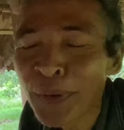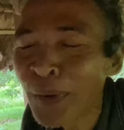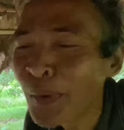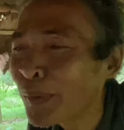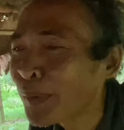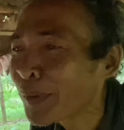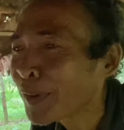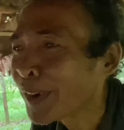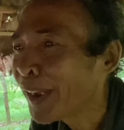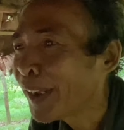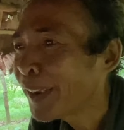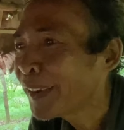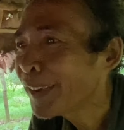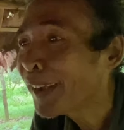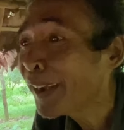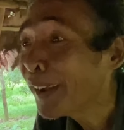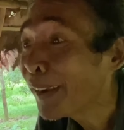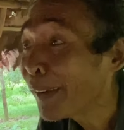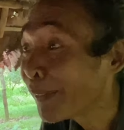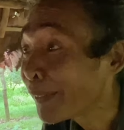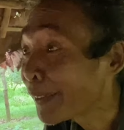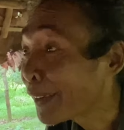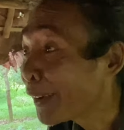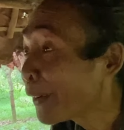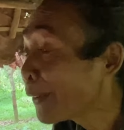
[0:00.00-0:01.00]
con rể
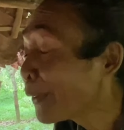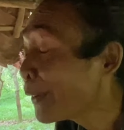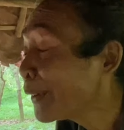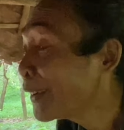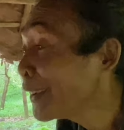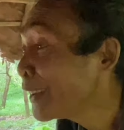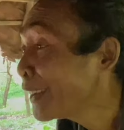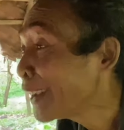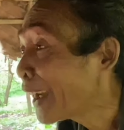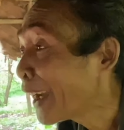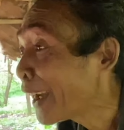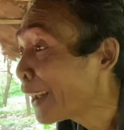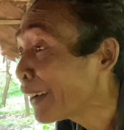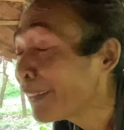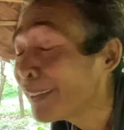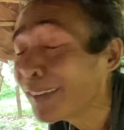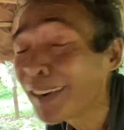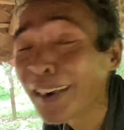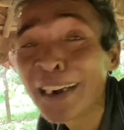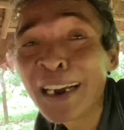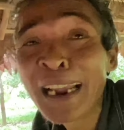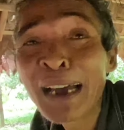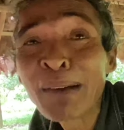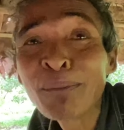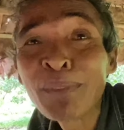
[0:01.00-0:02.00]
thế đâu có ở nhà nữa
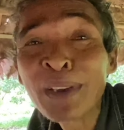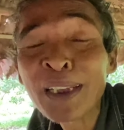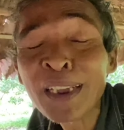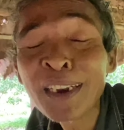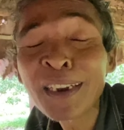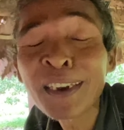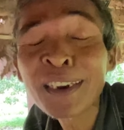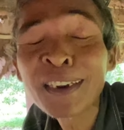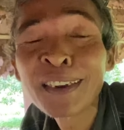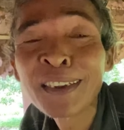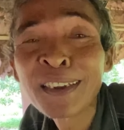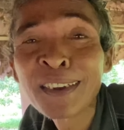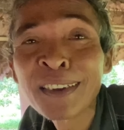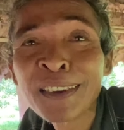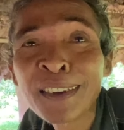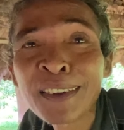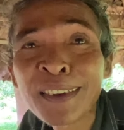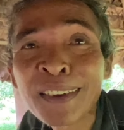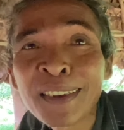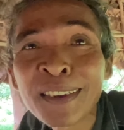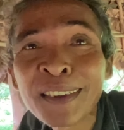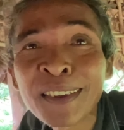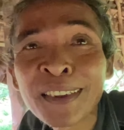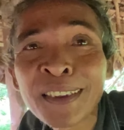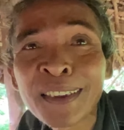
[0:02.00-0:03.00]
đi làm hết
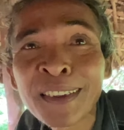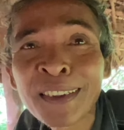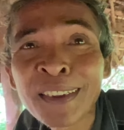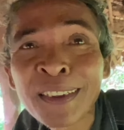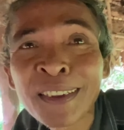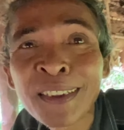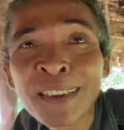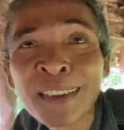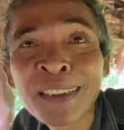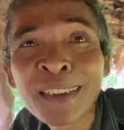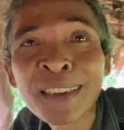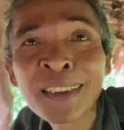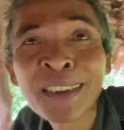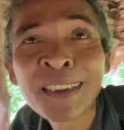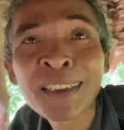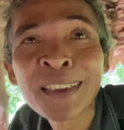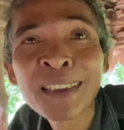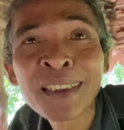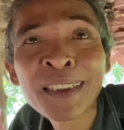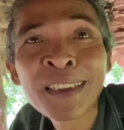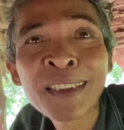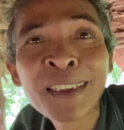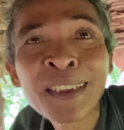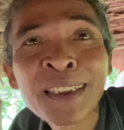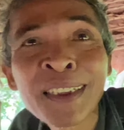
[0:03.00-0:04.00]
à, dạ đi làm hết
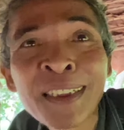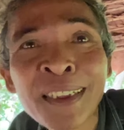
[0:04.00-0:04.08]
đó làm